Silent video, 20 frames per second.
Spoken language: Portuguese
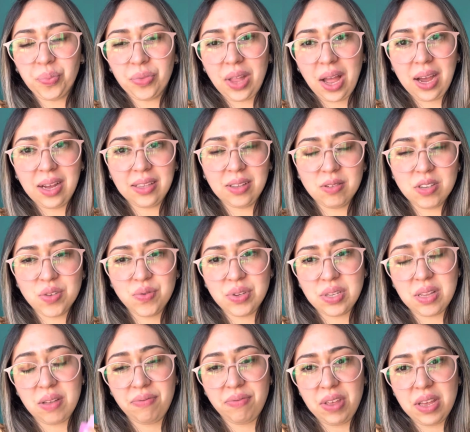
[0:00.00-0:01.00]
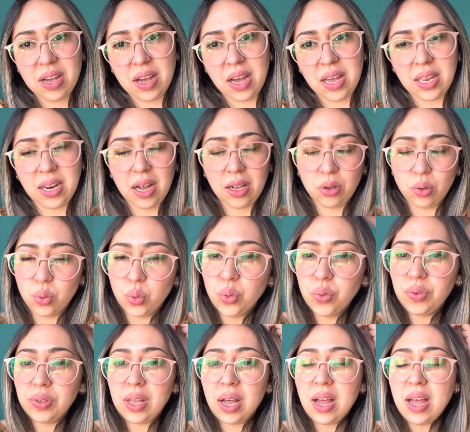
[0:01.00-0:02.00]
tá? Então, se você fica aí na
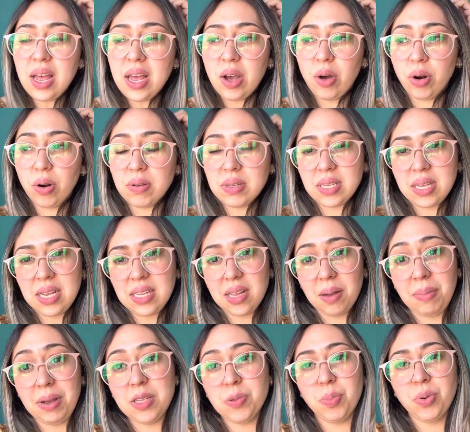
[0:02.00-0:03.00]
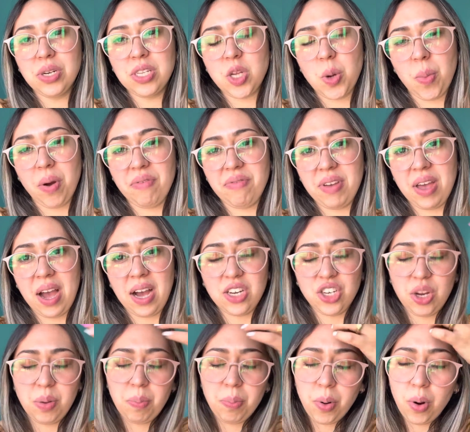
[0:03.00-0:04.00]
dúvida, eu não sei também se por ser uma
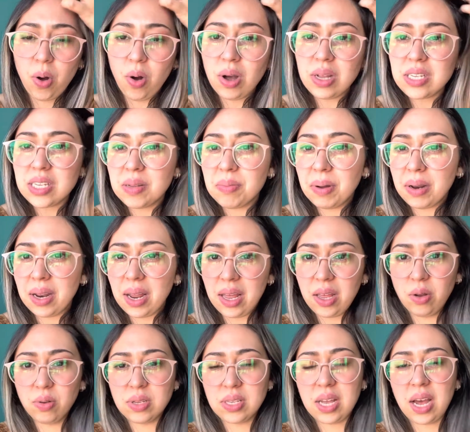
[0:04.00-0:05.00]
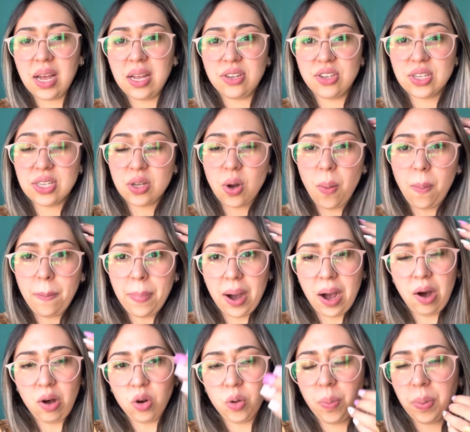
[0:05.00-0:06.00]
viagem próxima, né, eu saí de São
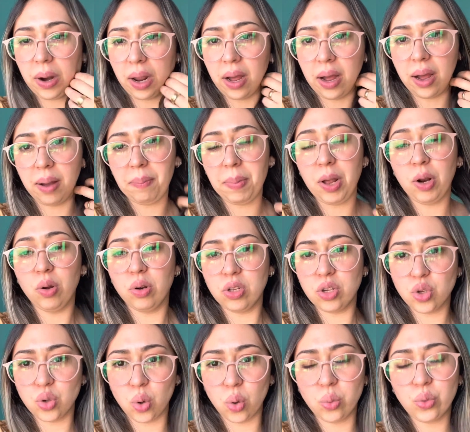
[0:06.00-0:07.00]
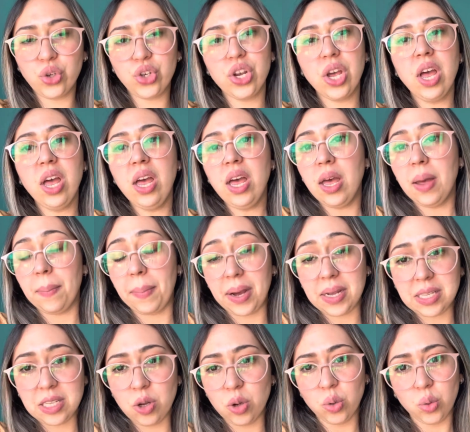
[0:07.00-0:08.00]
Paulo para Belo Horizonte,
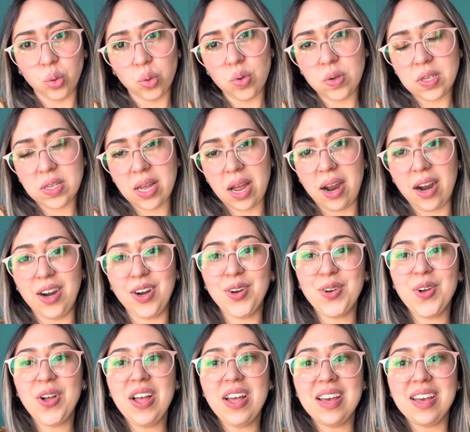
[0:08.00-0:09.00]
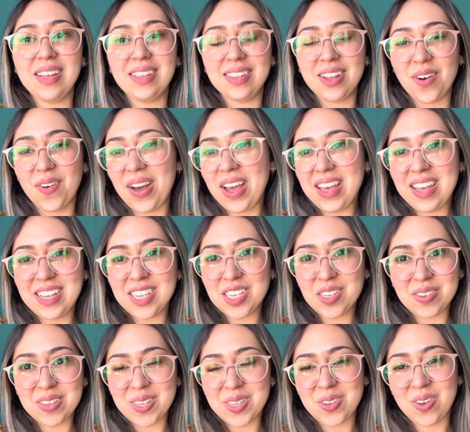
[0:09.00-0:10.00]
mas deu tudo certo. Então é isso,
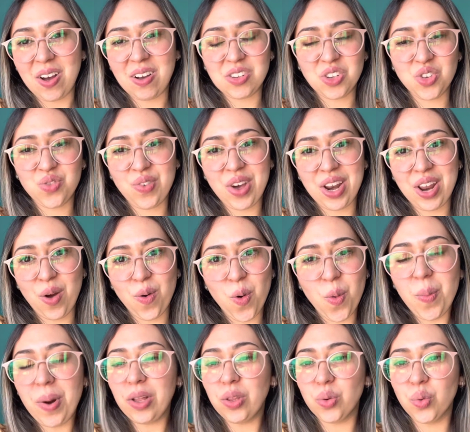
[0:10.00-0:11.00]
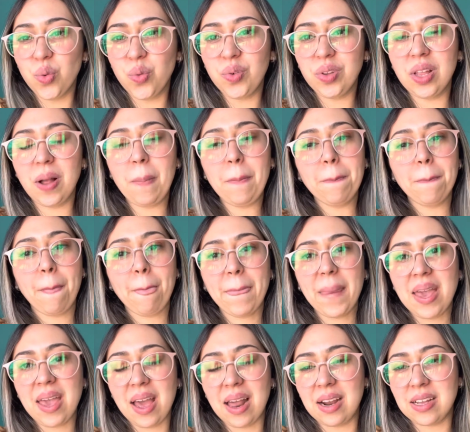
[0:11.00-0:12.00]
pessoal. Se tiverem alguma dúvida
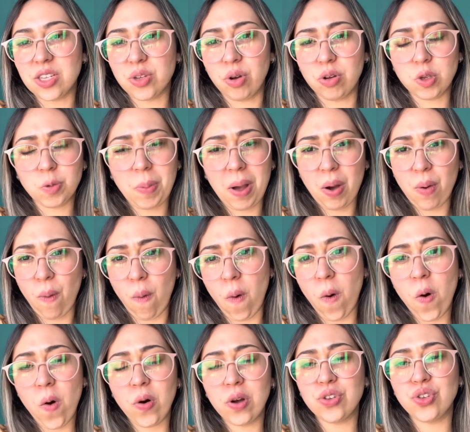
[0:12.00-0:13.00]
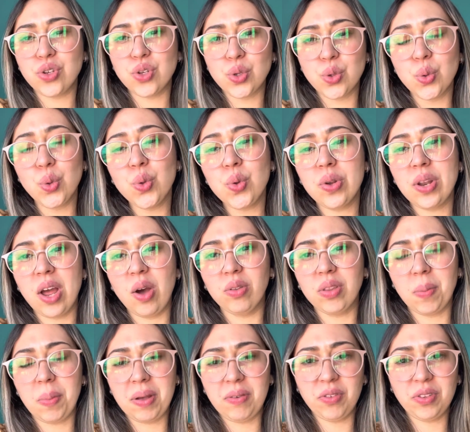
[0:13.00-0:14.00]
em relação aos pacotes, tudo, né? Eu
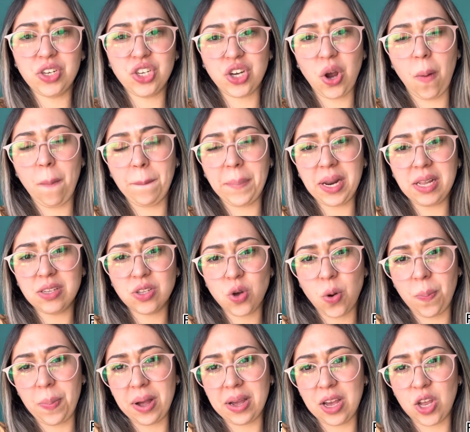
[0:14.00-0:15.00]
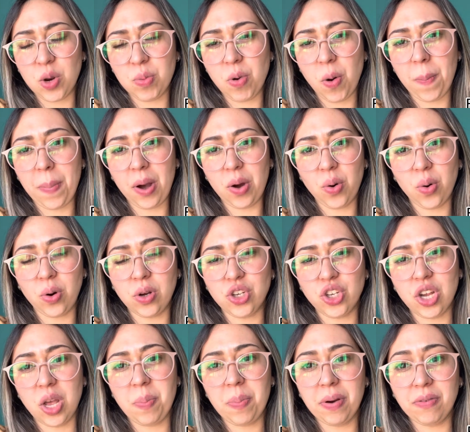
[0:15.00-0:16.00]
também vou deixar o preço que eu paguei no meu
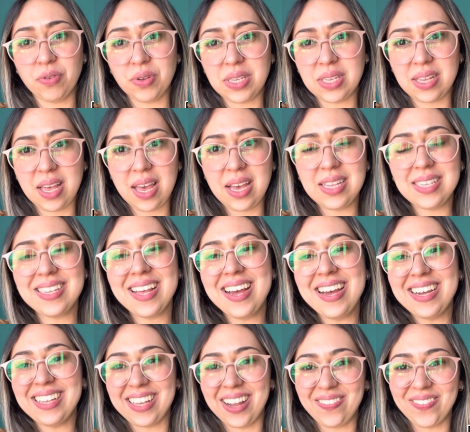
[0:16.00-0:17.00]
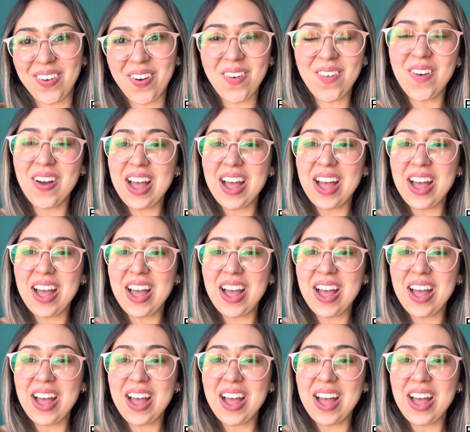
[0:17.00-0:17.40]
pacote aí pra vocês, tá bom?